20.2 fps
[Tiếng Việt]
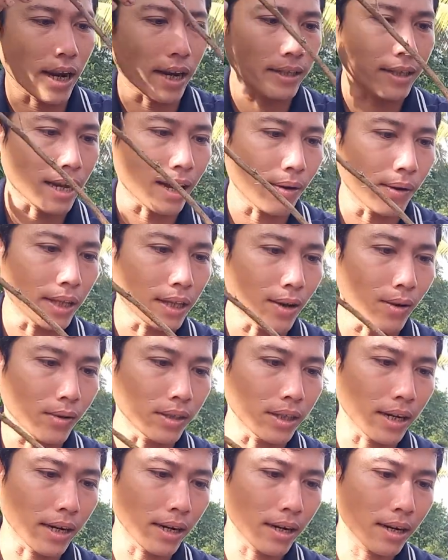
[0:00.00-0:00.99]
gian sau thì toàn
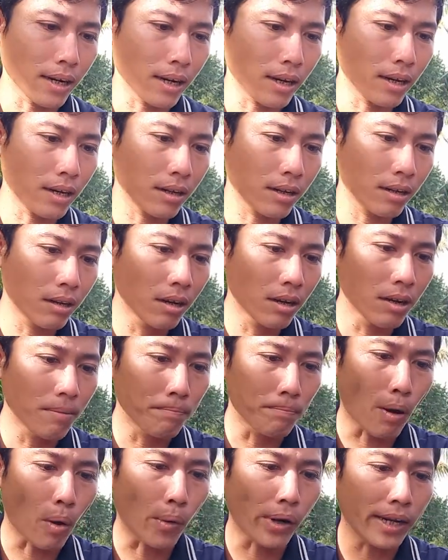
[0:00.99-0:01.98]
sẽ ờ,
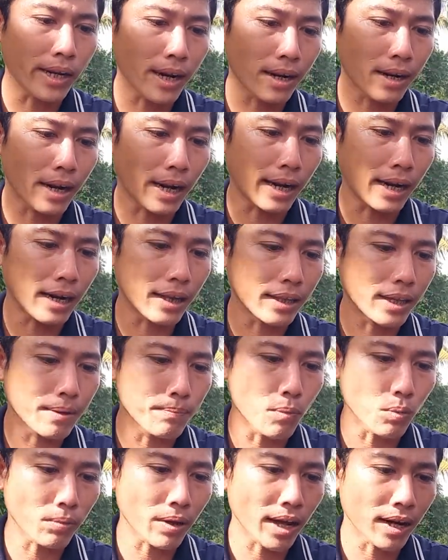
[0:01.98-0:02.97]
mồi chặng này là
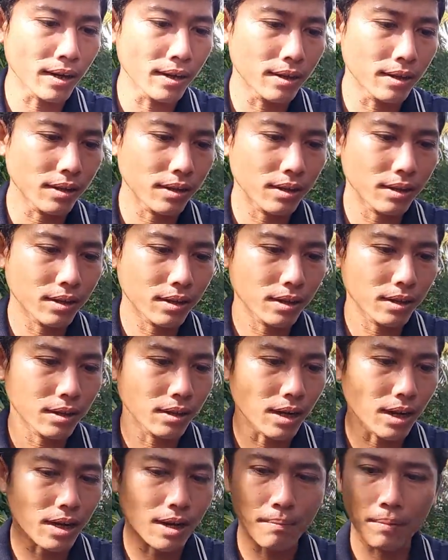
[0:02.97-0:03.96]
thêm một nhánh nữa
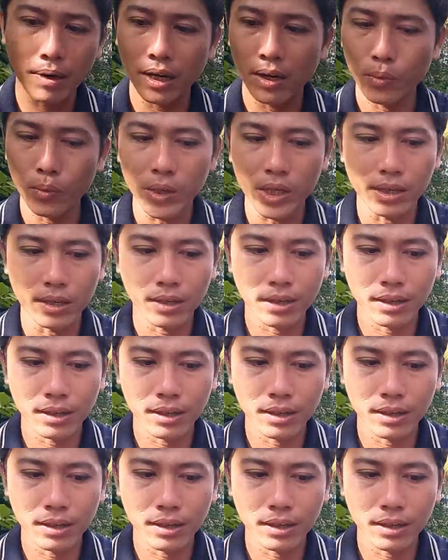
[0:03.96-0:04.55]
là làm cái đuôi